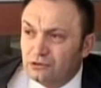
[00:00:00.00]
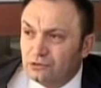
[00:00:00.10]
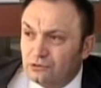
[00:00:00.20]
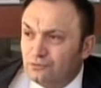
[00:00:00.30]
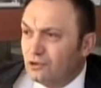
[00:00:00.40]

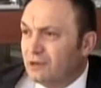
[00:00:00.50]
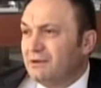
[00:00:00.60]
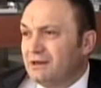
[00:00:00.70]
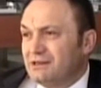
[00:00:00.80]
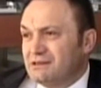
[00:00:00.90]
Anadolu'nun fuar
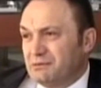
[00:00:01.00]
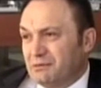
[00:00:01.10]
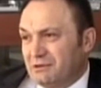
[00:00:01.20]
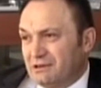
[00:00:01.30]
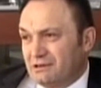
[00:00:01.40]
merkezi
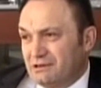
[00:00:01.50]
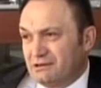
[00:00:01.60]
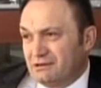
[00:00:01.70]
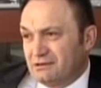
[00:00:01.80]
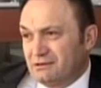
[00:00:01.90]

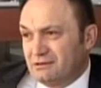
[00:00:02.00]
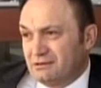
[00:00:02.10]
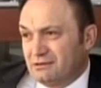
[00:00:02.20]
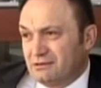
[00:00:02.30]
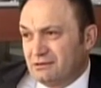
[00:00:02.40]
yapabilirdik.
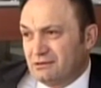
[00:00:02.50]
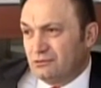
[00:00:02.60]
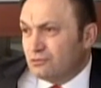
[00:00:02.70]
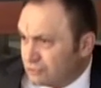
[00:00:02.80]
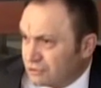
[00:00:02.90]

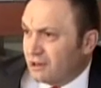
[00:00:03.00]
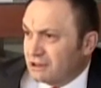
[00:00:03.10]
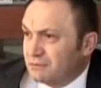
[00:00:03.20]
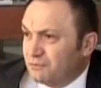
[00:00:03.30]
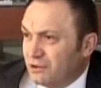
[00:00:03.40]

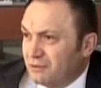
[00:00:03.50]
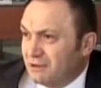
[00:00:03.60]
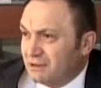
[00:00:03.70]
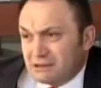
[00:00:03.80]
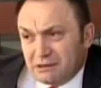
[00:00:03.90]
Uluslararası fuar
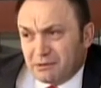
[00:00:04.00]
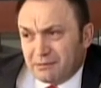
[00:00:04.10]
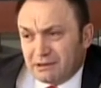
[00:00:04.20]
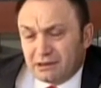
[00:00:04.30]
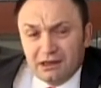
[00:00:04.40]
merkezi
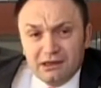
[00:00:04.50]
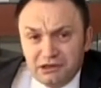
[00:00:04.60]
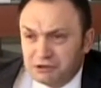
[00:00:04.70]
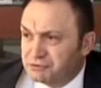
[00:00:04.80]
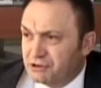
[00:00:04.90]
yapabildik.
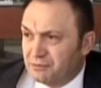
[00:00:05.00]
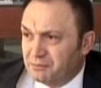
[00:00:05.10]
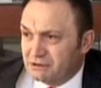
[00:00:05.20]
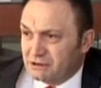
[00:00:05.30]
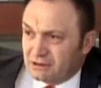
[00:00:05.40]
Hiçbir şey
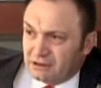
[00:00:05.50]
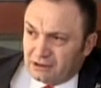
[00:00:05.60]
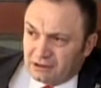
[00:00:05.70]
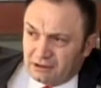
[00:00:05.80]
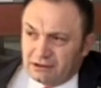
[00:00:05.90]
yapmasak.
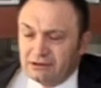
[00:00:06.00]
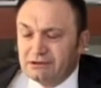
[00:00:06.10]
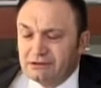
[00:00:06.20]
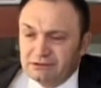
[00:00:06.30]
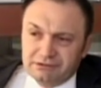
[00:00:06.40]

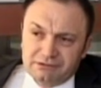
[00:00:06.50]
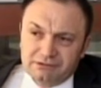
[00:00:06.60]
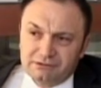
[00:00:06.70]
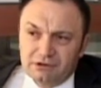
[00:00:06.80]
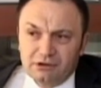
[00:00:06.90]
Ee,
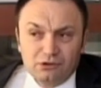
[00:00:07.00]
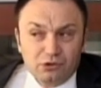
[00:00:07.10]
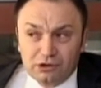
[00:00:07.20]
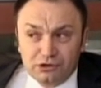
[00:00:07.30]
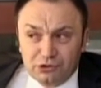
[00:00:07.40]

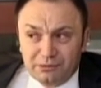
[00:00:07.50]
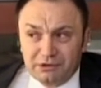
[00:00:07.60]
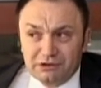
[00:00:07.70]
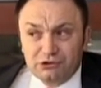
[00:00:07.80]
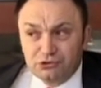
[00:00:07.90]
orada
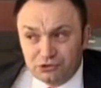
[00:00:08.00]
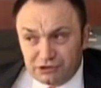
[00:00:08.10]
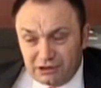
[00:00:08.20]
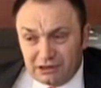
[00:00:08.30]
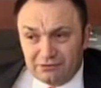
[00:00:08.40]
yapılacak çok
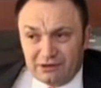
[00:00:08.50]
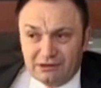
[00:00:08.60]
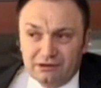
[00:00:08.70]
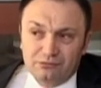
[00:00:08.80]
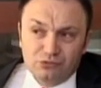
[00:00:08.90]
şeyler
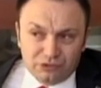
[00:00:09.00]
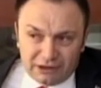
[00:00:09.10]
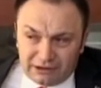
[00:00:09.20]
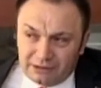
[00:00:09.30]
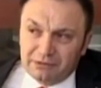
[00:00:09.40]
var.
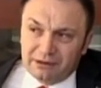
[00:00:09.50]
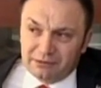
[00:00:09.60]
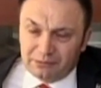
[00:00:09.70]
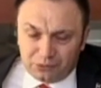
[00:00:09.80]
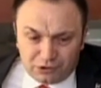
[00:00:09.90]
Bununla ilgili
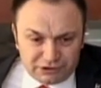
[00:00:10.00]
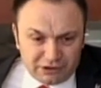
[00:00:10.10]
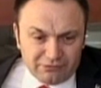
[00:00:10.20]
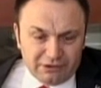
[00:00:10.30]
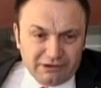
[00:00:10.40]
benim de bir
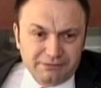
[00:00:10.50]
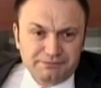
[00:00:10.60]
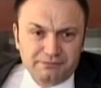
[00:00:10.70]
projem var.